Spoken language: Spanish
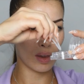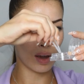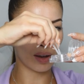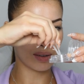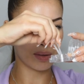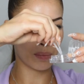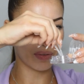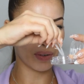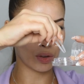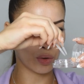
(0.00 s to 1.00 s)
Así,
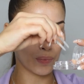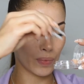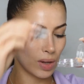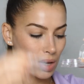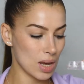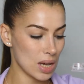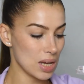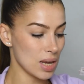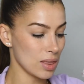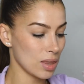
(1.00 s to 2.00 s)
perfecto.
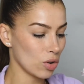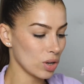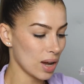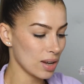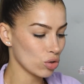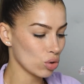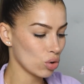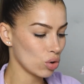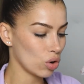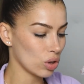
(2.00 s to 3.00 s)
Y en teoría
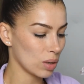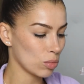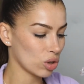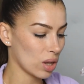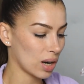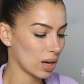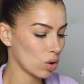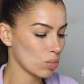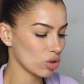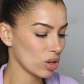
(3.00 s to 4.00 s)
esto lo tenemos que dejar,
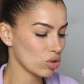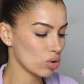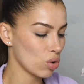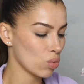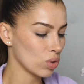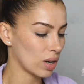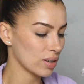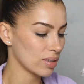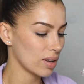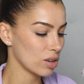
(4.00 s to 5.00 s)
como os he dicho, unas
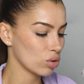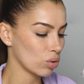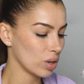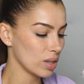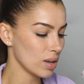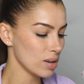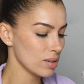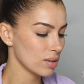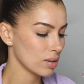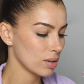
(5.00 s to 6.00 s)
6
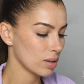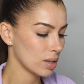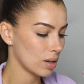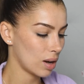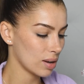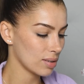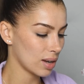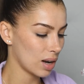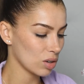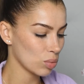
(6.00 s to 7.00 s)
horitas. Así
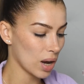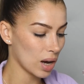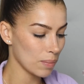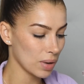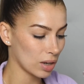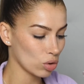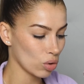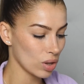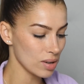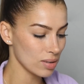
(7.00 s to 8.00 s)
que las voy a cambiar
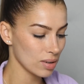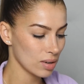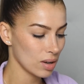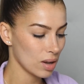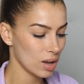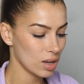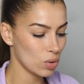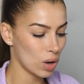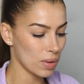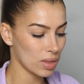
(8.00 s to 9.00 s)
todas. Y
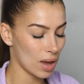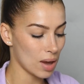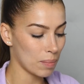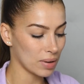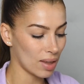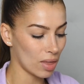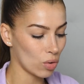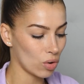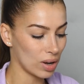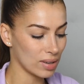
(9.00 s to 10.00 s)
una vez que hayan
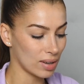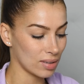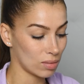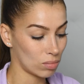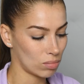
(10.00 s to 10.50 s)
pasado esas...